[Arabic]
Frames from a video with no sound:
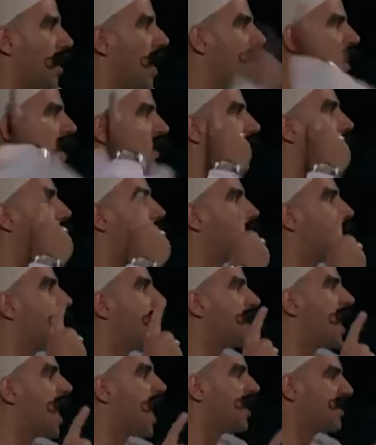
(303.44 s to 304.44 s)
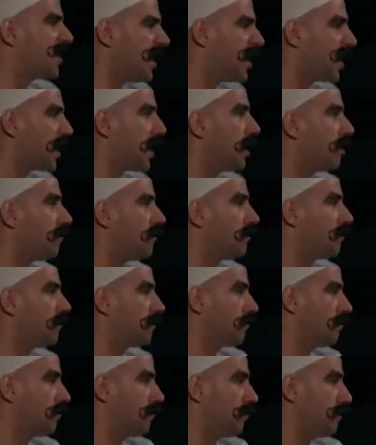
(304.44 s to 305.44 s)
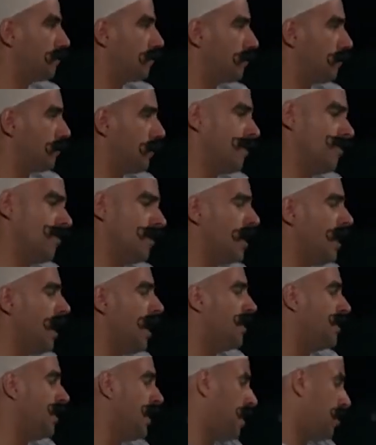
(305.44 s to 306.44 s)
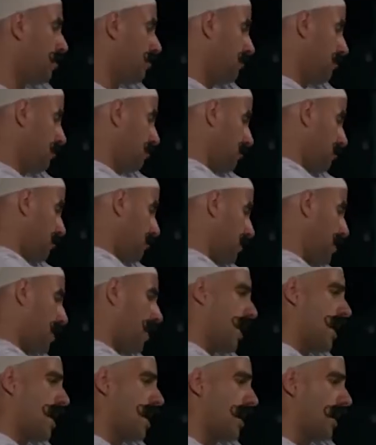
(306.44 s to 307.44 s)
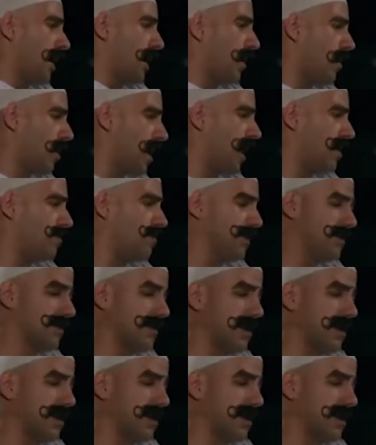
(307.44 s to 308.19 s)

أنا الكبير يا هتيرة وأبو الليل ده كان حيا الله واحد من